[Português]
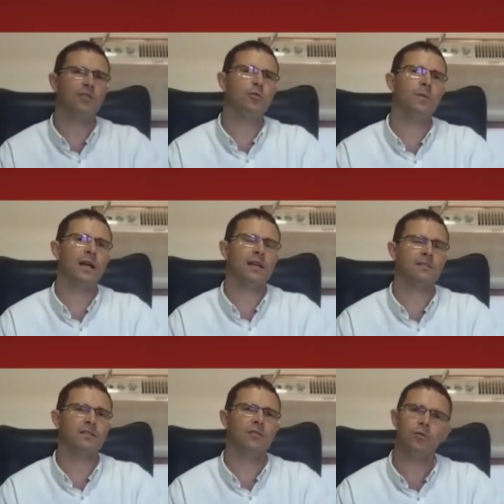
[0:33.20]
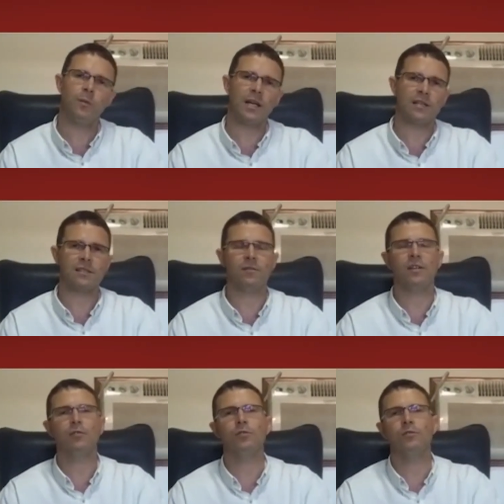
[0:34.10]
de duplicação, de duplicação
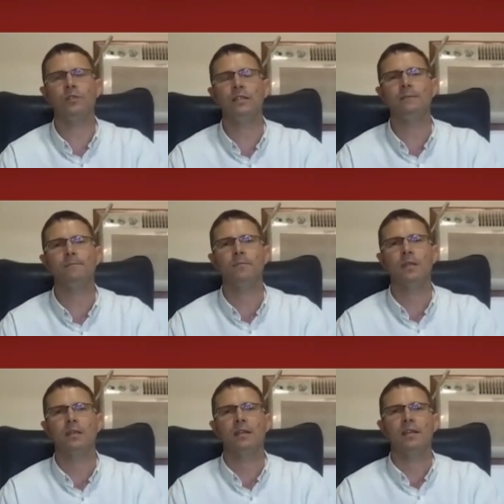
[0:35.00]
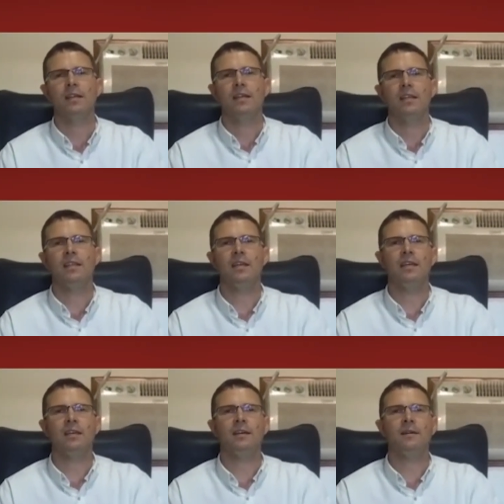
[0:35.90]
da rodovia,
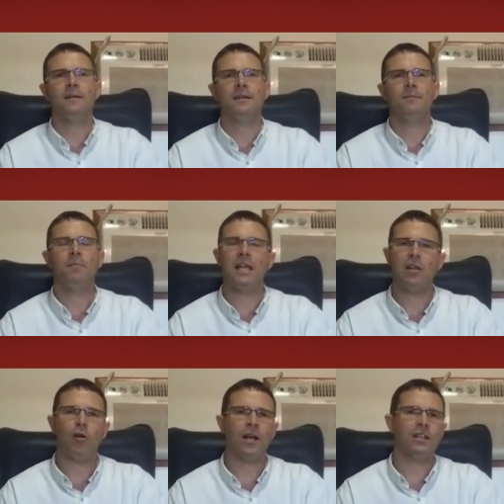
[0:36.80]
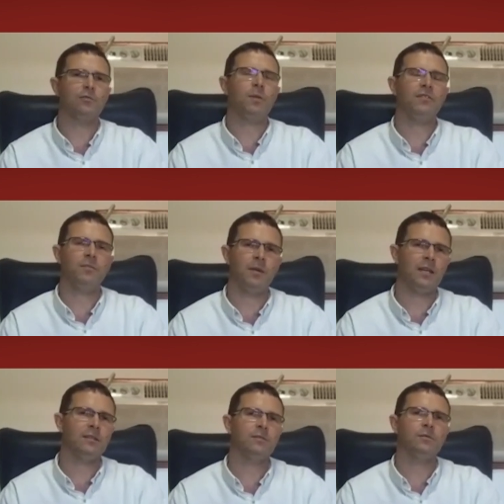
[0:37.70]
de melhora do
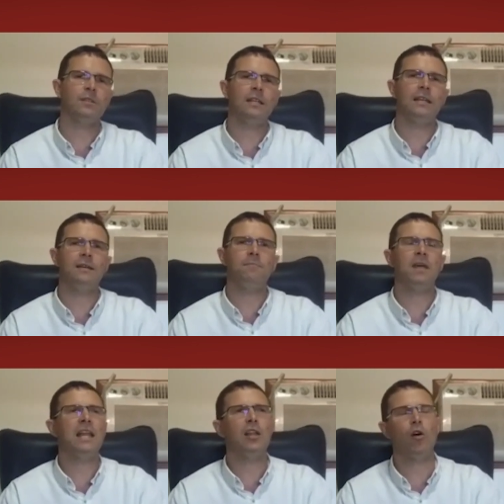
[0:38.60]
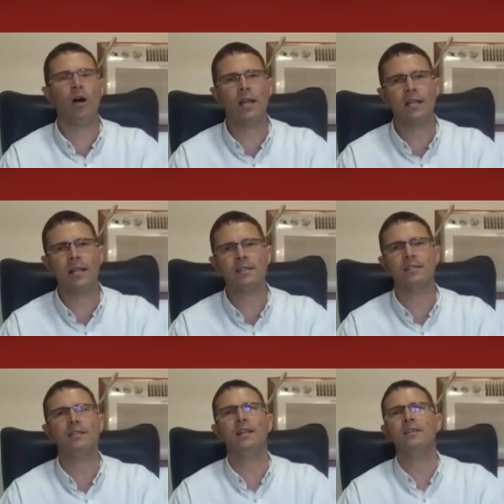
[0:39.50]
pavimento, de melhora na
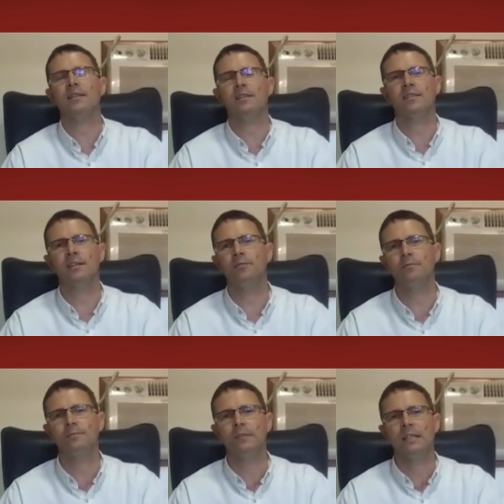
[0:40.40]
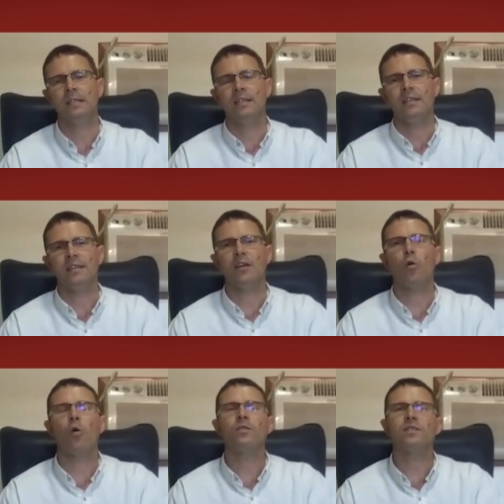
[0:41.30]
sinalização
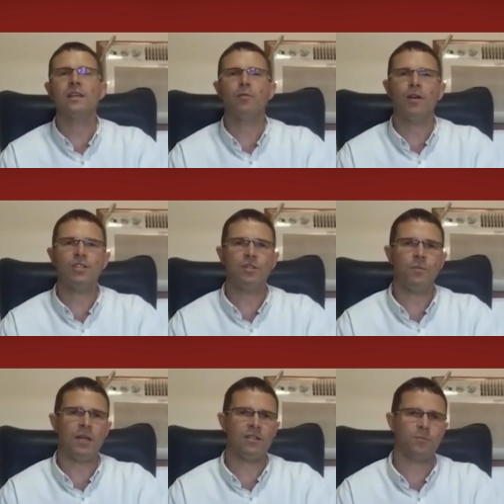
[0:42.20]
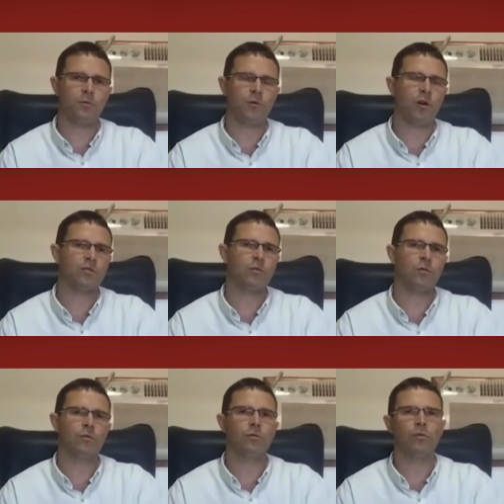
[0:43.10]
e, consequentemente, para o nosso
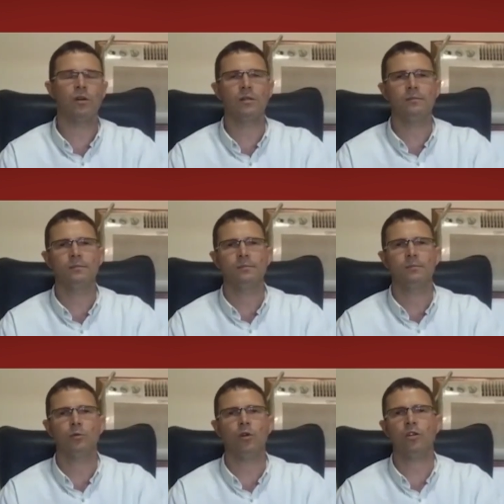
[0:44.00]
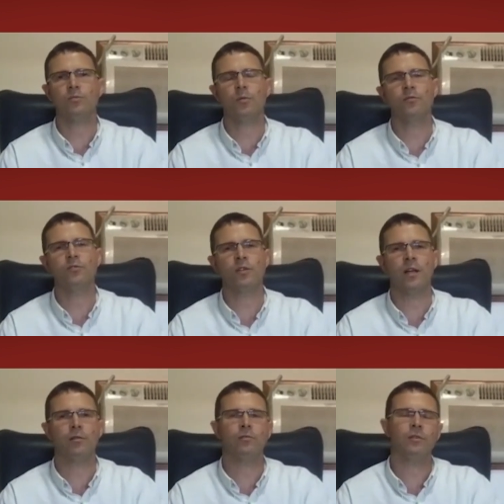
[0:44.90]
condutor, para o nosso
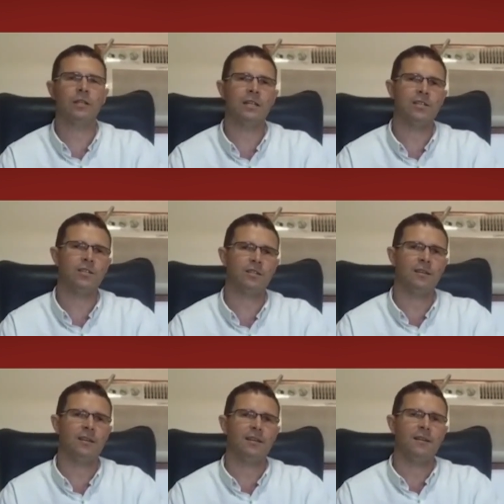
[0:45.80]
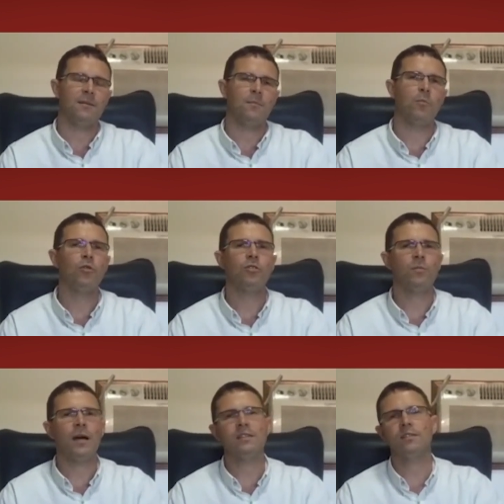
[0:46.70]
profissional do volante, muito
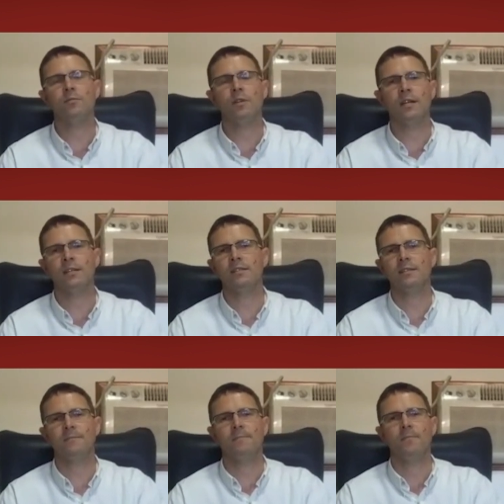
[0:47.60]
mais segurança,